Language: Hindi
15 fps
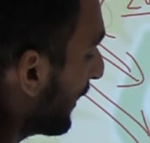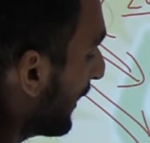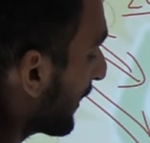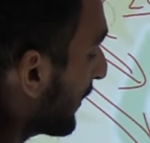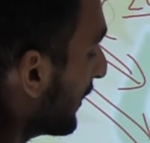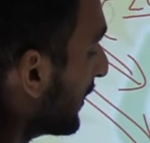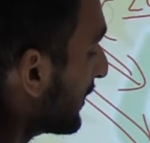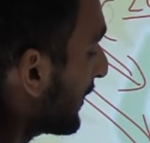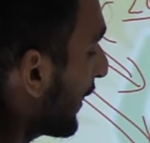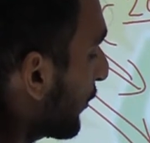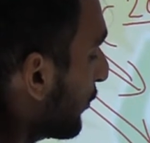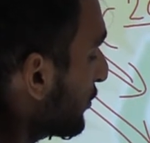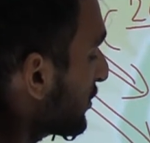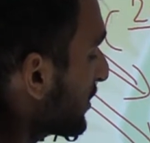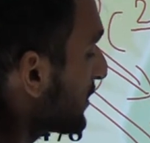टेन
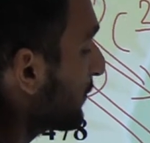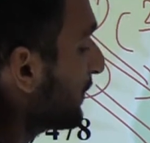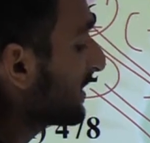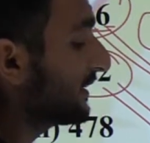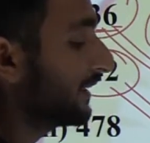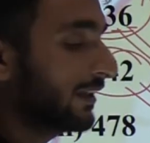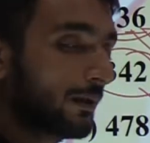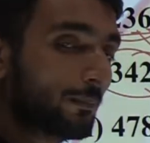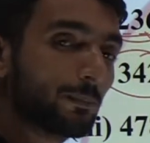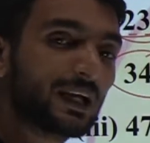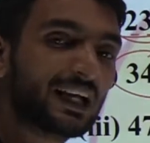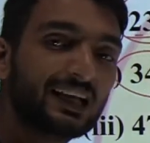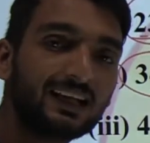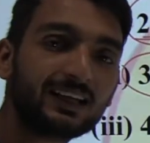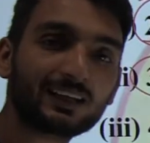देखो जिस बच्चे ने
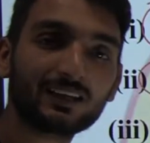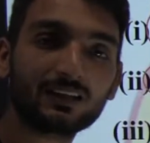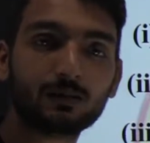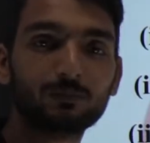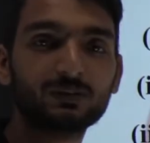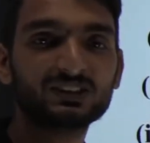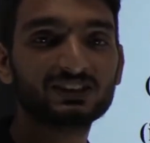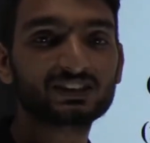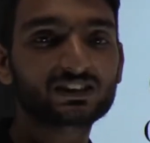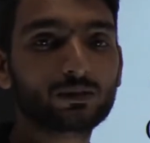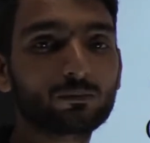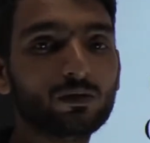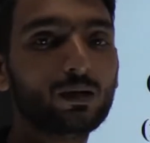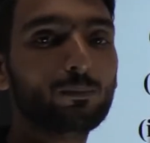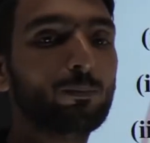पहले की नंबर
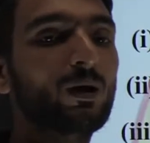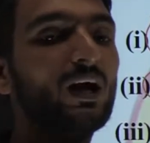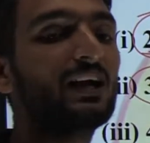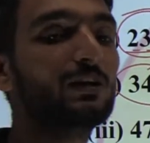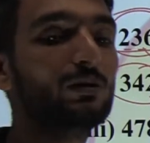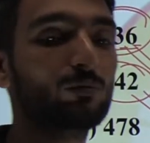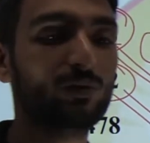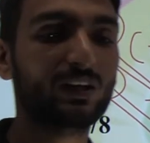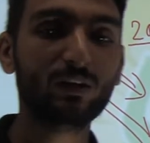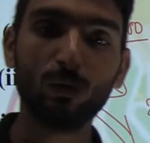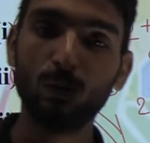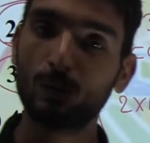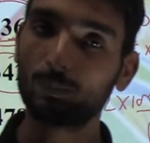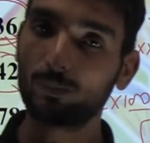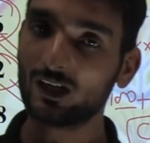सिस्टम का पार्ट वन
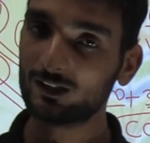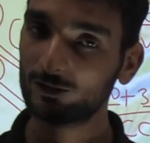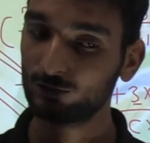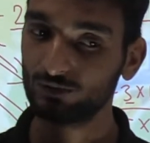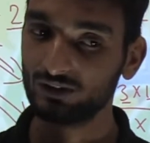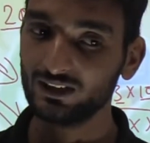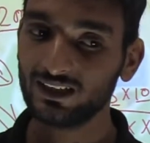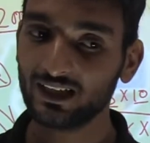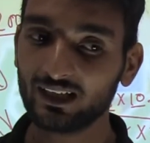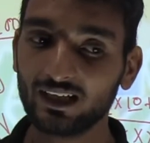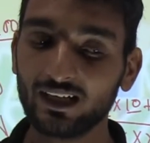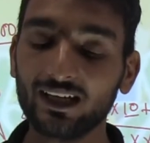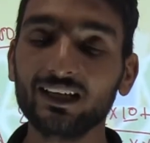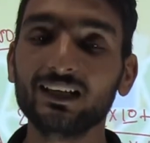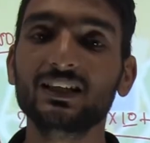और पार्ट टू नहीं देखा
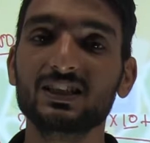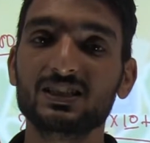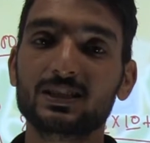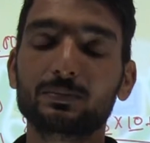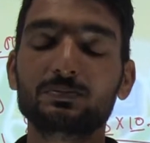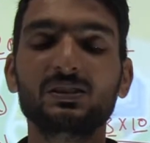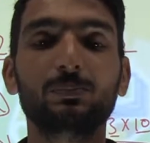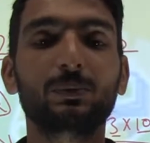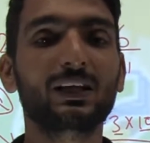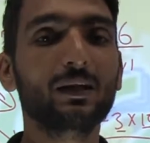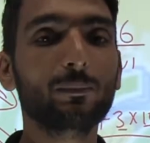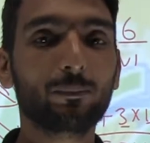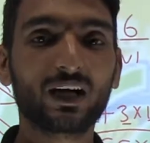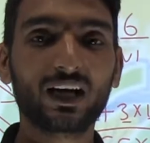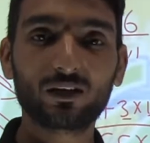है सबसे पहले
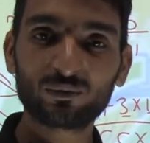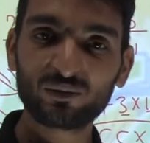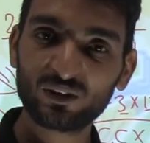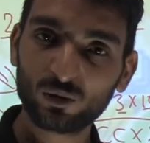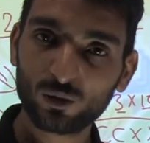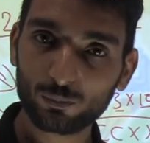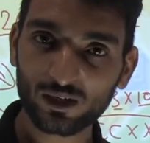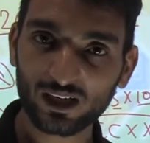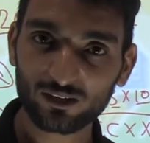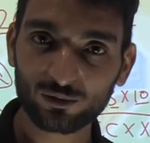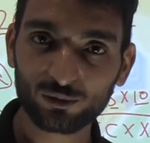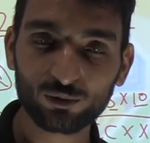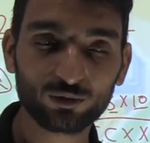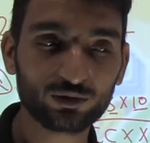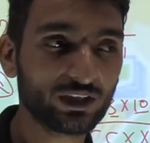पार्ट वन और पार्ट
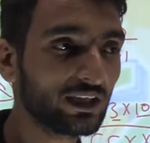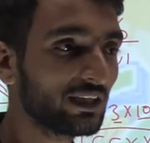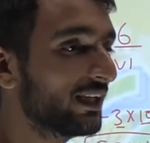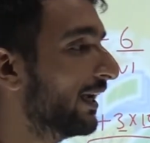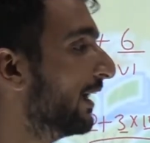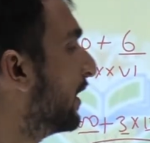टू को देखिए